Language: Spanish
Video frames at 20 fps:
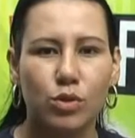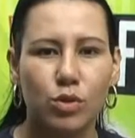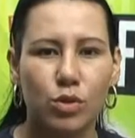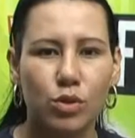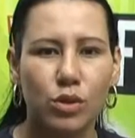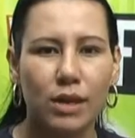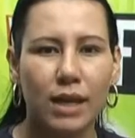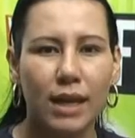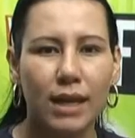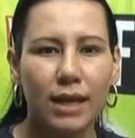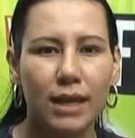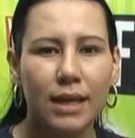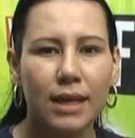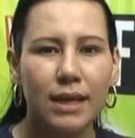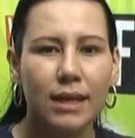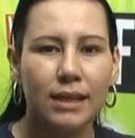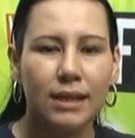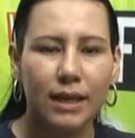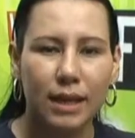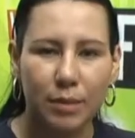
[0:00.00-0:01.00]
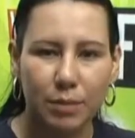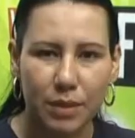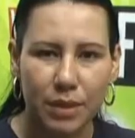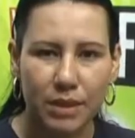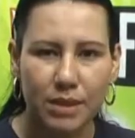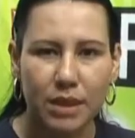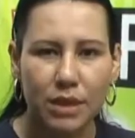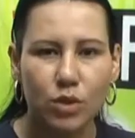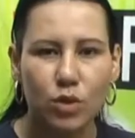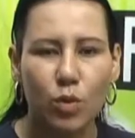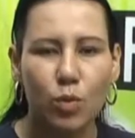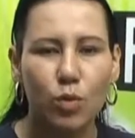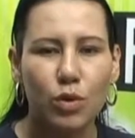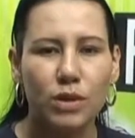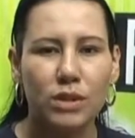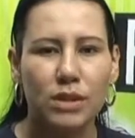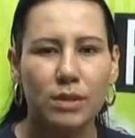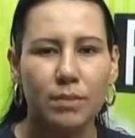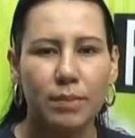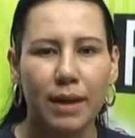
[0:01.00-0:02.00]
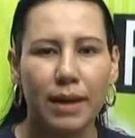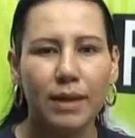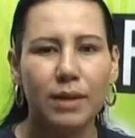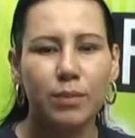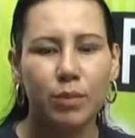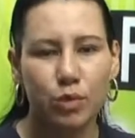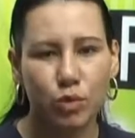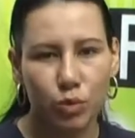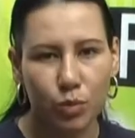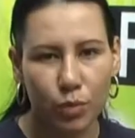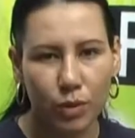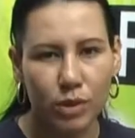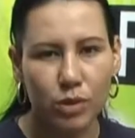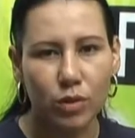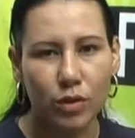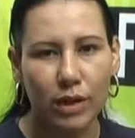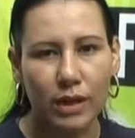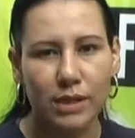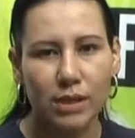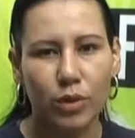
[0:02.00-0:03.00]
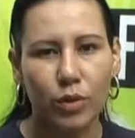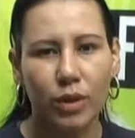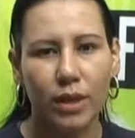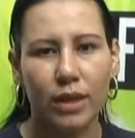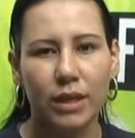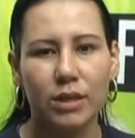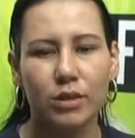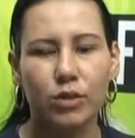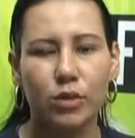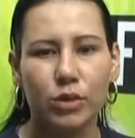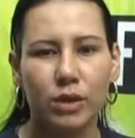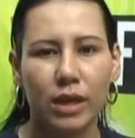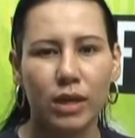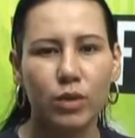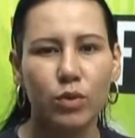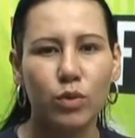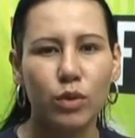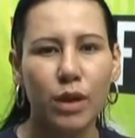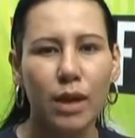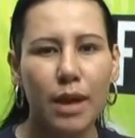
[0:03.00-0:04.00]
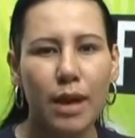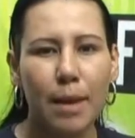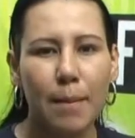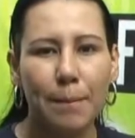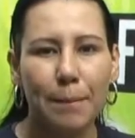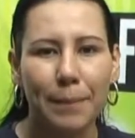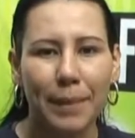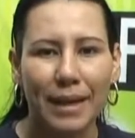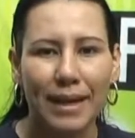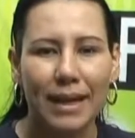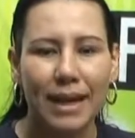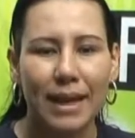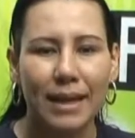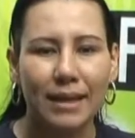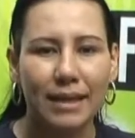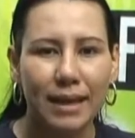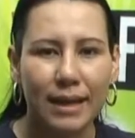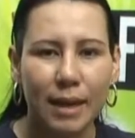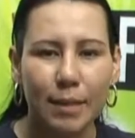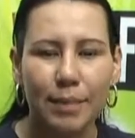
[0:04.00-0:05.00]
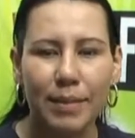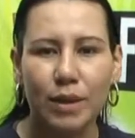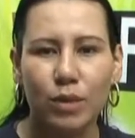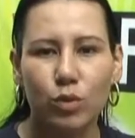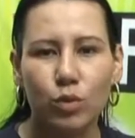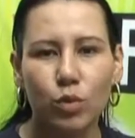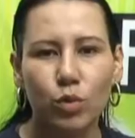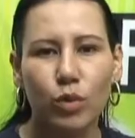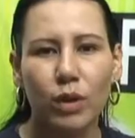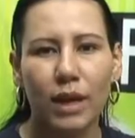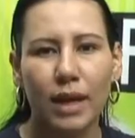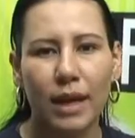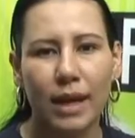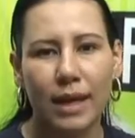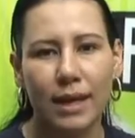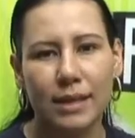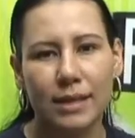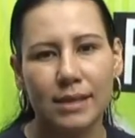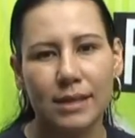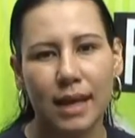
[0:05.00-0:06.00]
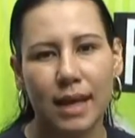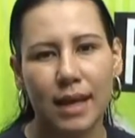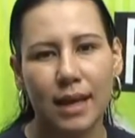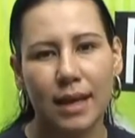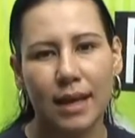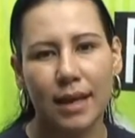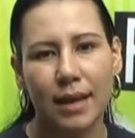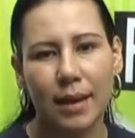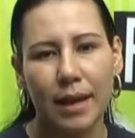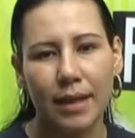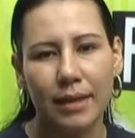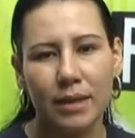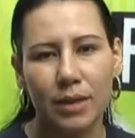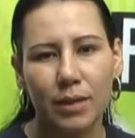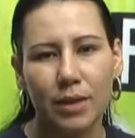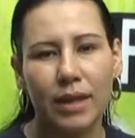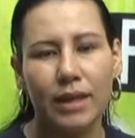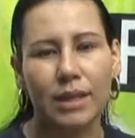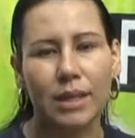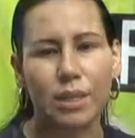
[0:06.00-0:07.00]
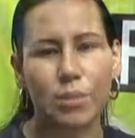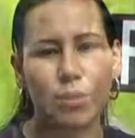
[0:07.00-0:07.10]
Social, de la Administración Municipal y por supuesto de la S. Jorge Cristo Sayún para dar apertura a esa actividad tan